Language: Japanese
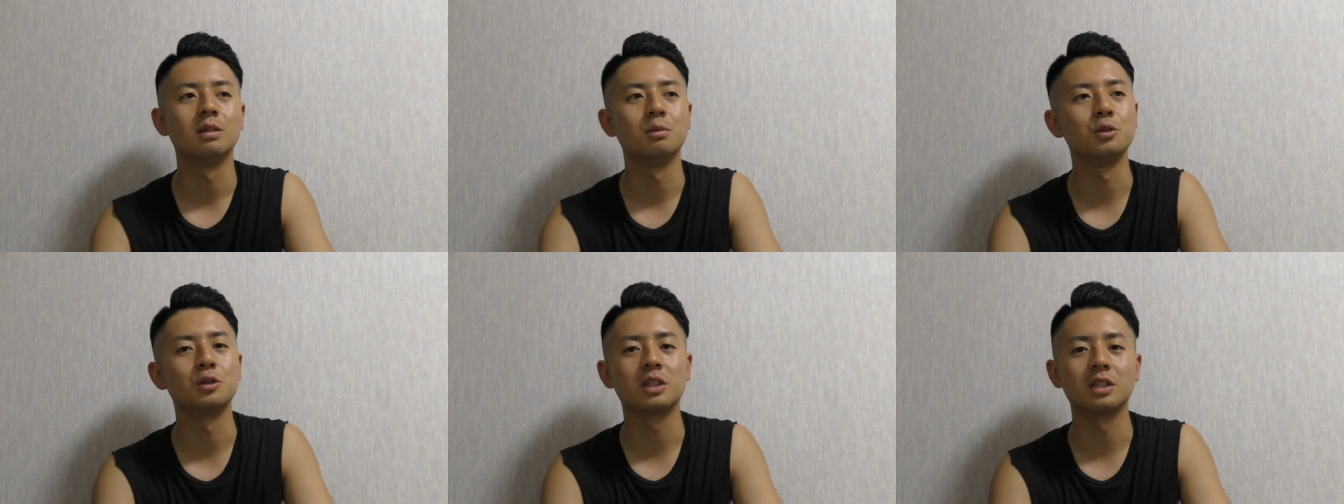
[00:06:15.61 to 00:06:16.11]

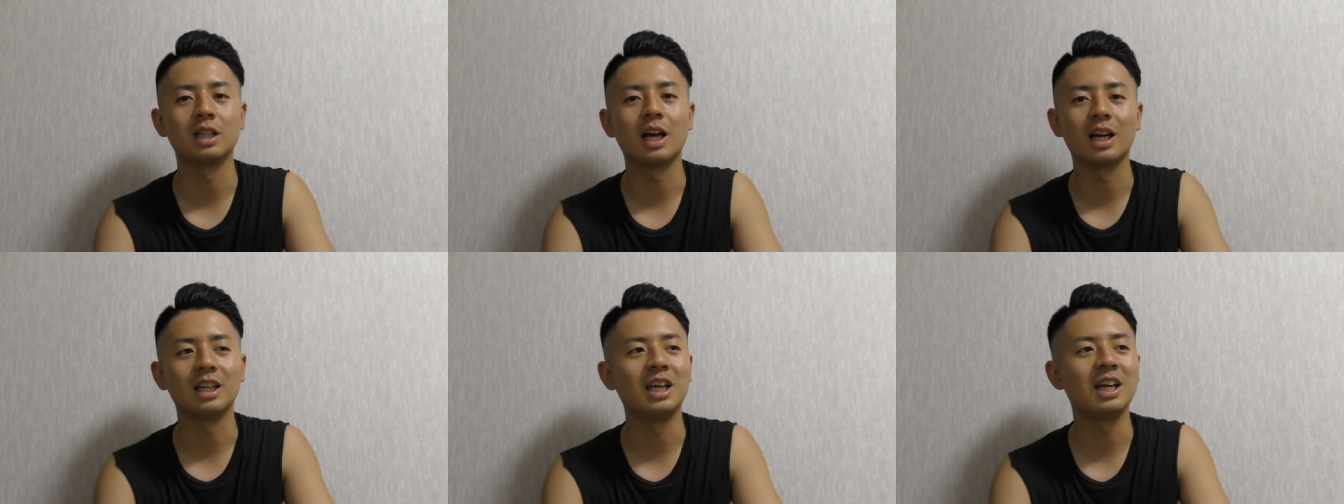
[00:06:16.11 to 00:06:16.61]
むずな
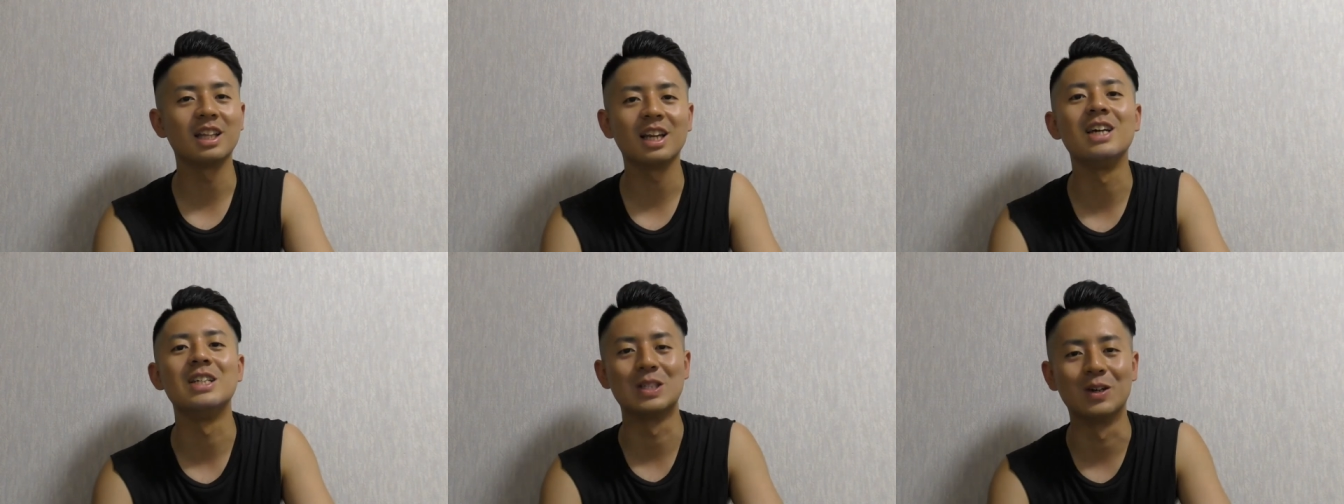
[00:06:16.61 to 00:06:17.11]
んか苦手
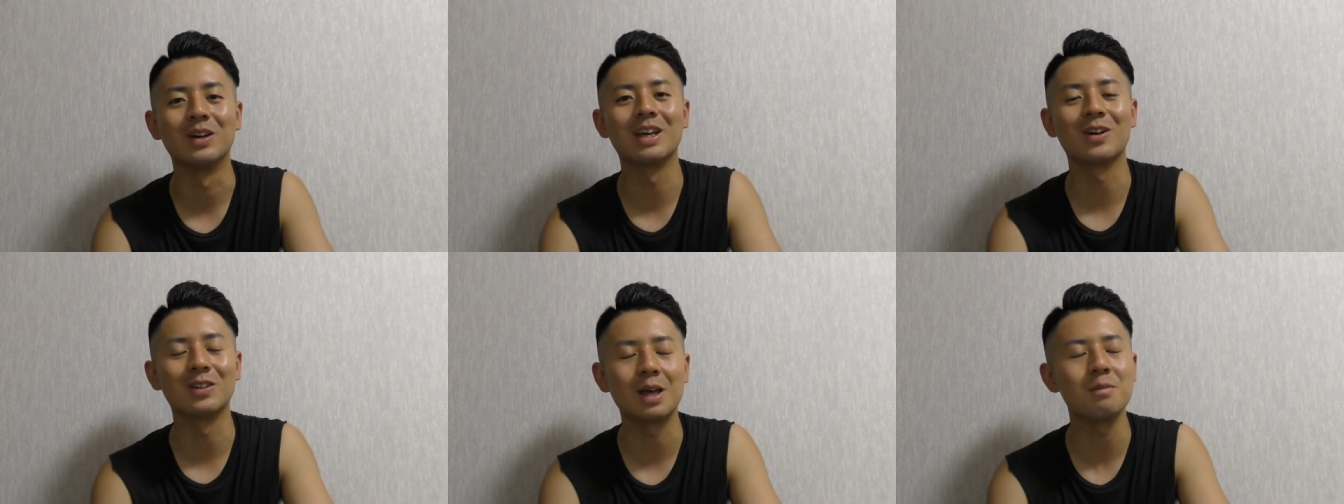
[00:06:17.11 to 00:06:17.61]
なんですよ
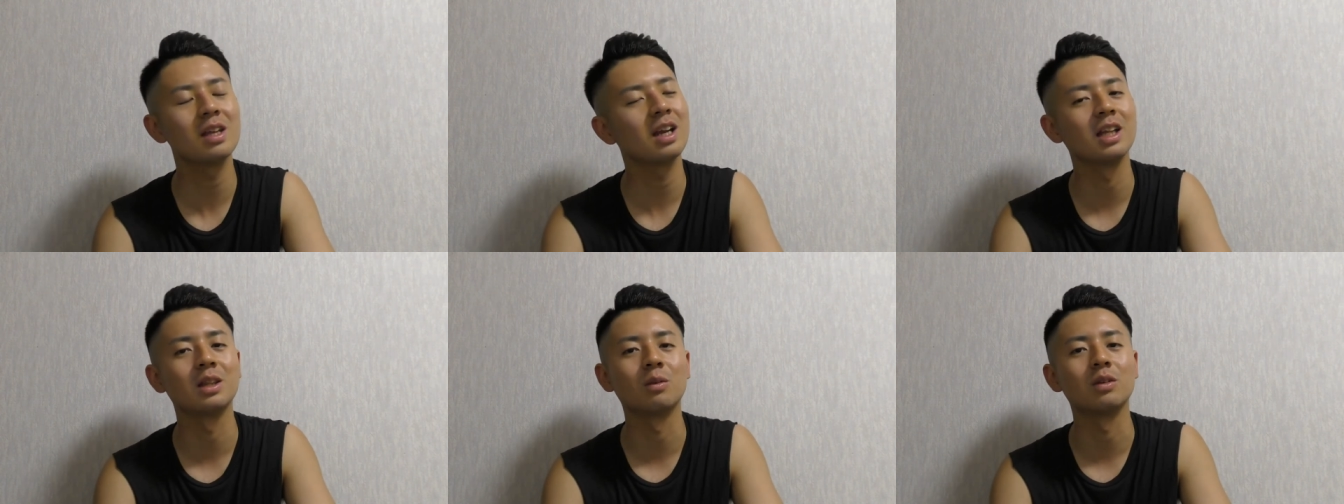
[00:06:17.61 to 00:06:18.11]
結構ダメだ
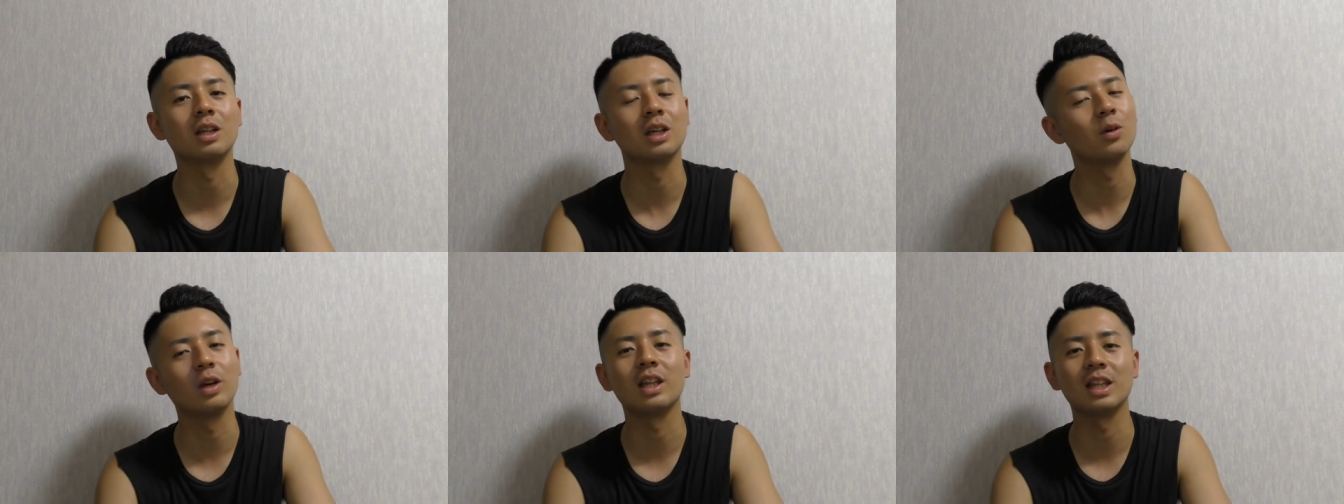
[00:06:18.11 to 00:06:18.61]
なって思ったら
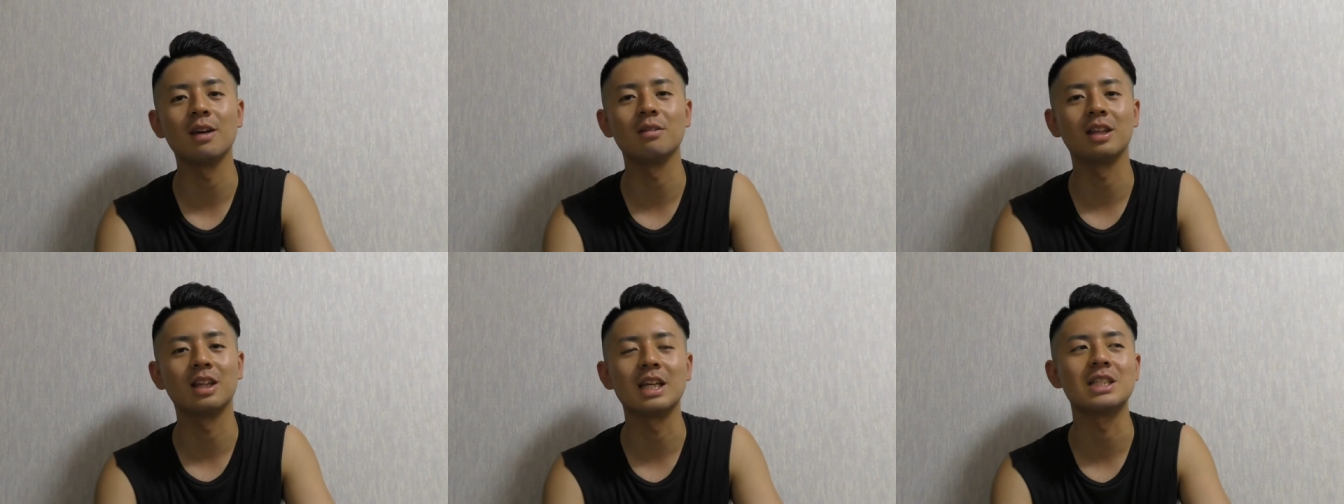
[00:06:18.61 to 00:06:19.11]
今日やんな
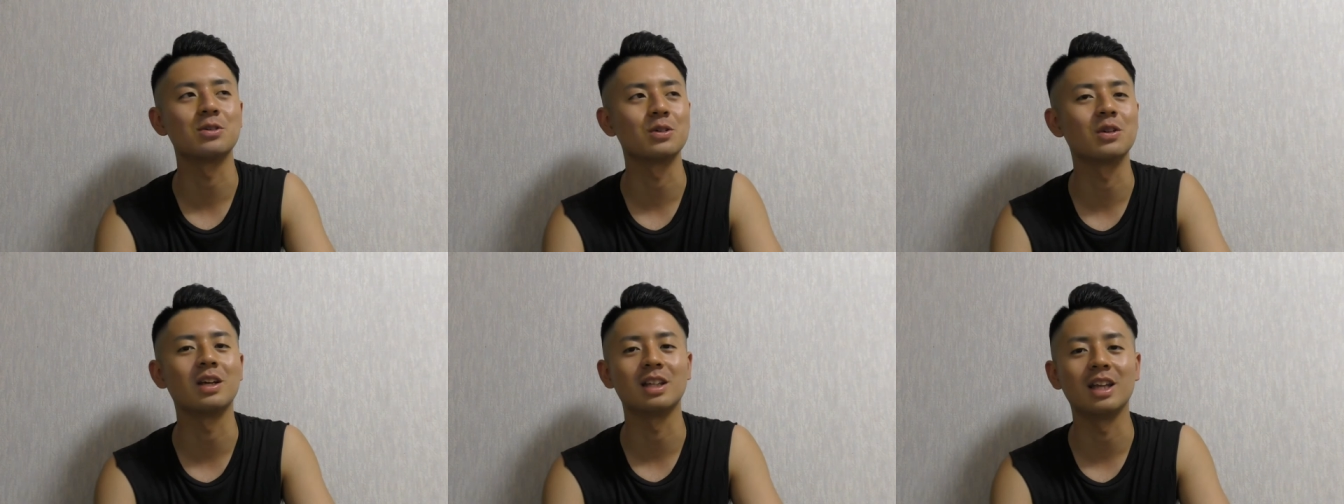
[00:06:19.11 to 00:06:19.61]
いってなっちゃう
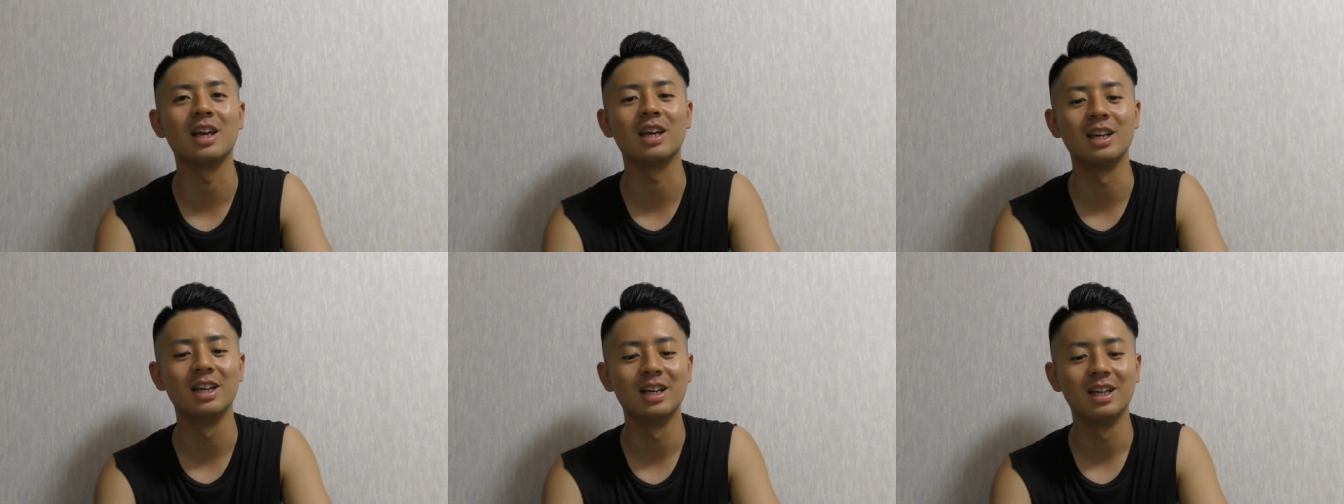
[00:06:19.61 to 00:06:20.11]
人なんで
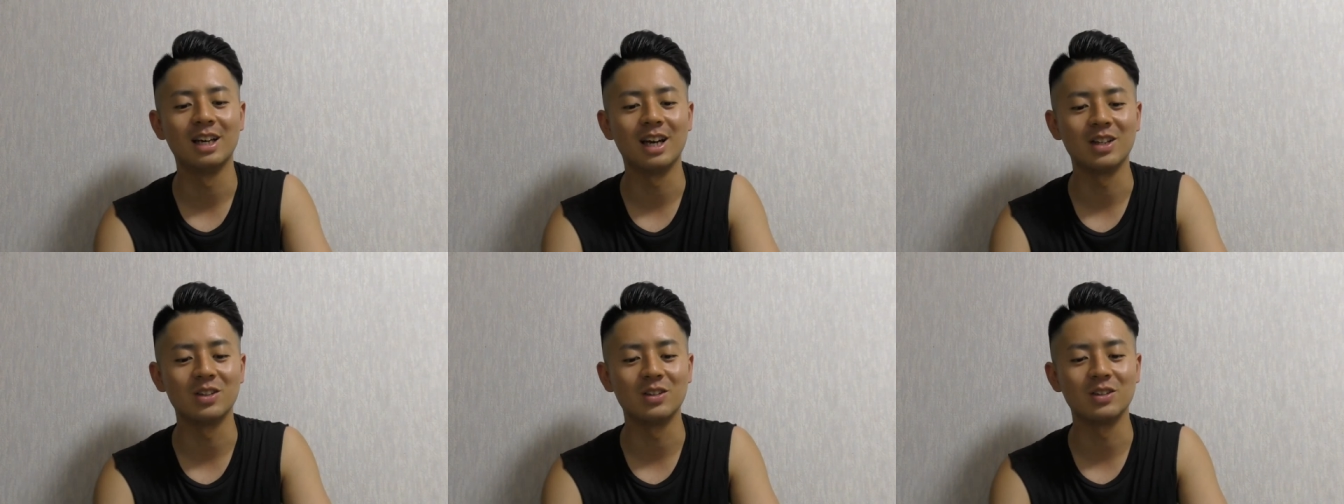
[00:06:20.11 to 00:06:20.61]

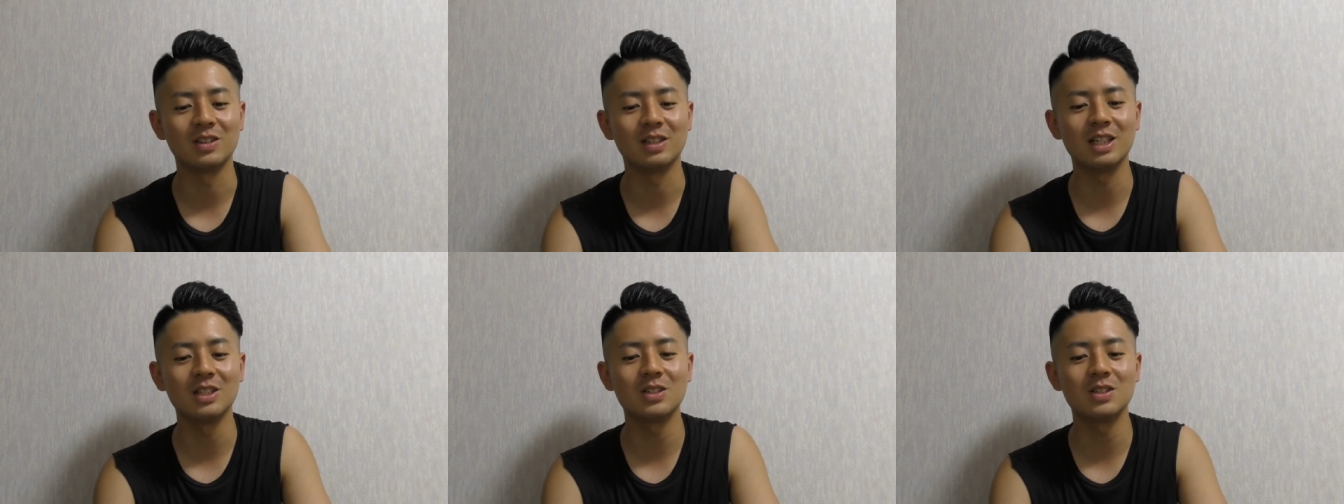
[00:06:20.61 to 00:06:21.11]
あの
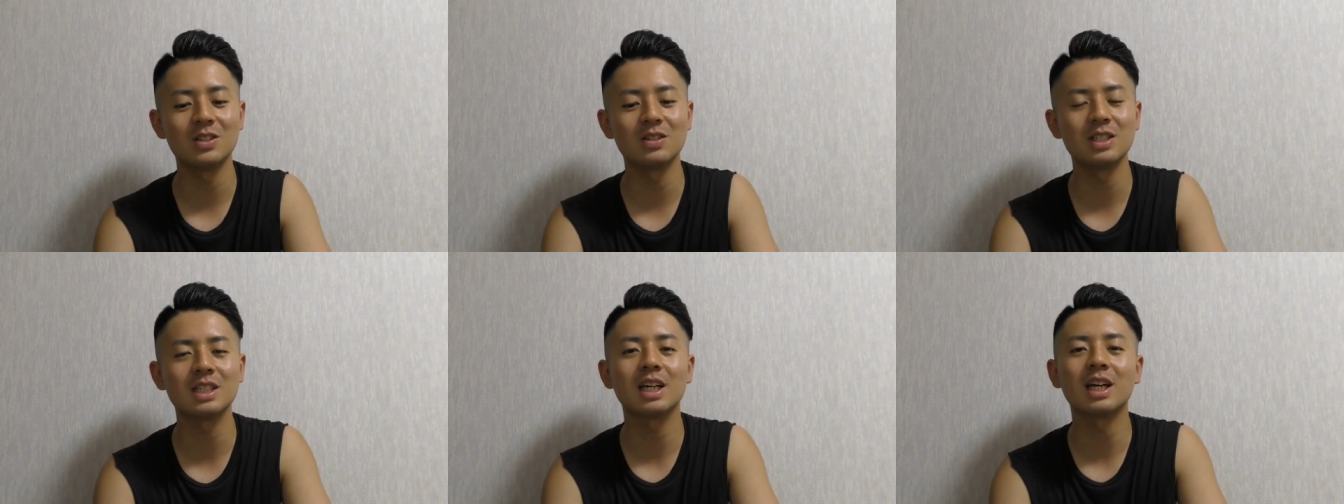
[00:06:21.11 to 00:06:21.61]
練習す
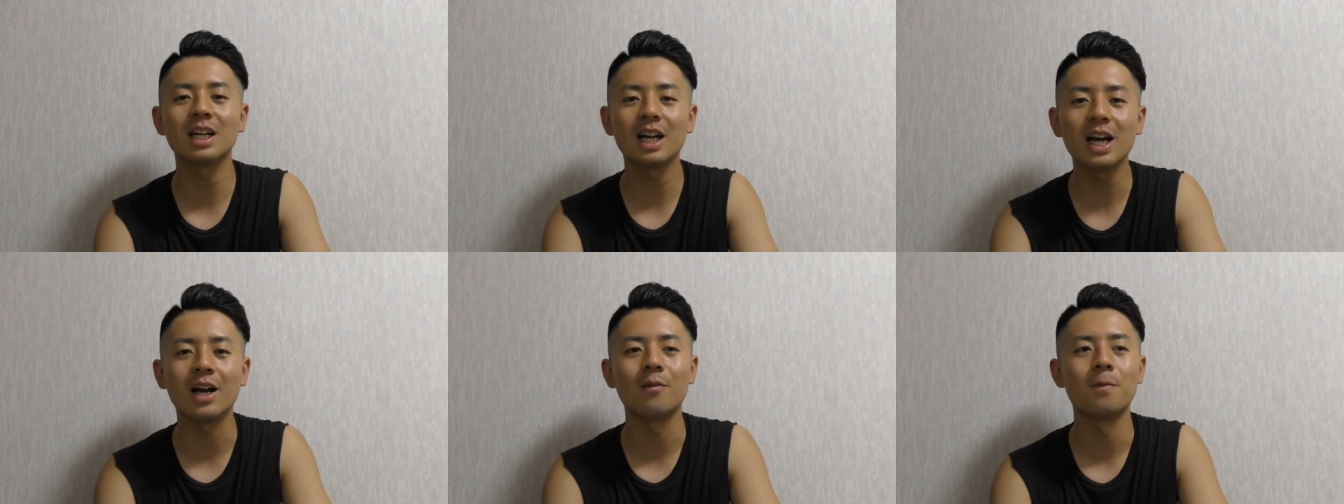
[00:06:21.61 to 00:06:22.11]
る時間
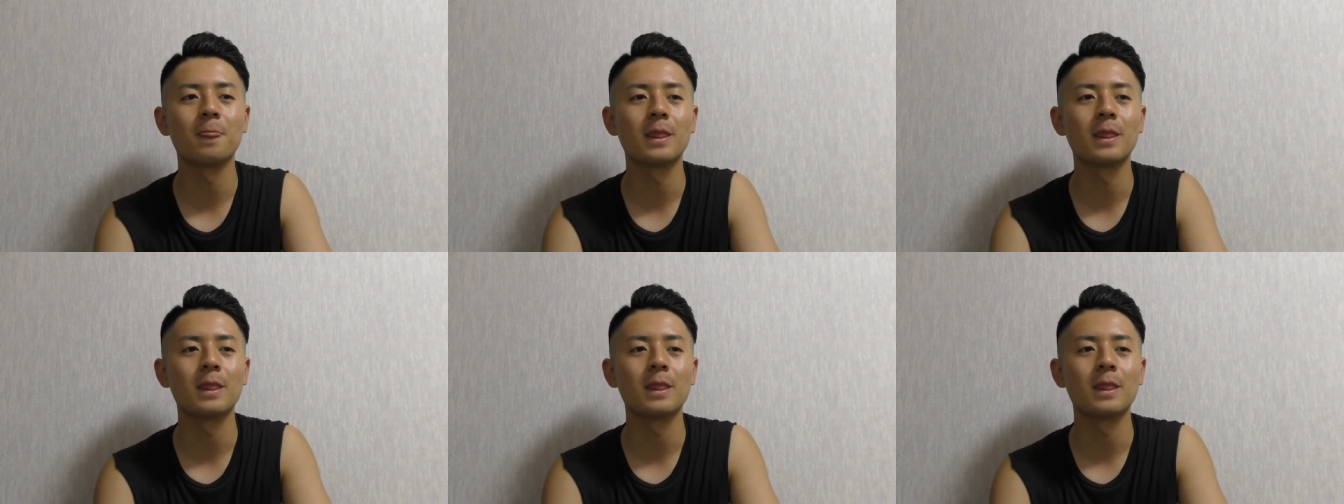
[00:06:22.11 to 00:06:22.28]
が